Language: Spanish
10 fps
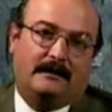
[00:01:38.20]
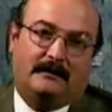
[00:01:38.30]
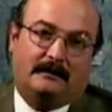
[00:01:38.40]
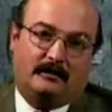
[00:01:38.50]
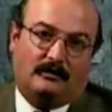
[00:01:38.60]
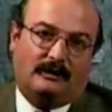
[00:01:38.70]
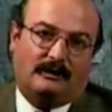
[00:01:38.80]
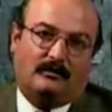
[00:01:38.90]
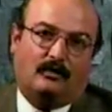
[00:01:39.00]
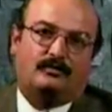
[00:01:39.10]
El
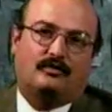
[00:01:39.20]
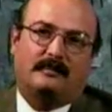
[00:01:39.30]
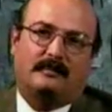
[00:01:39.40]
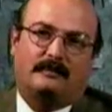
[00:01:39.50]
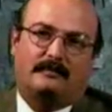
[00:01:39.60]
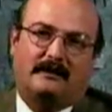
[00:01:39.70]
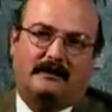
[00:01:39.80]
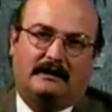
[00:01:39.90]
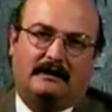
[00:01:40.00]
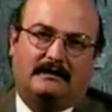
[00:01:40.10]
Total Customer
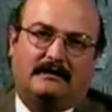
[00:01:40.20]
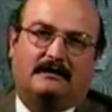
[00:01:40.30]
Experience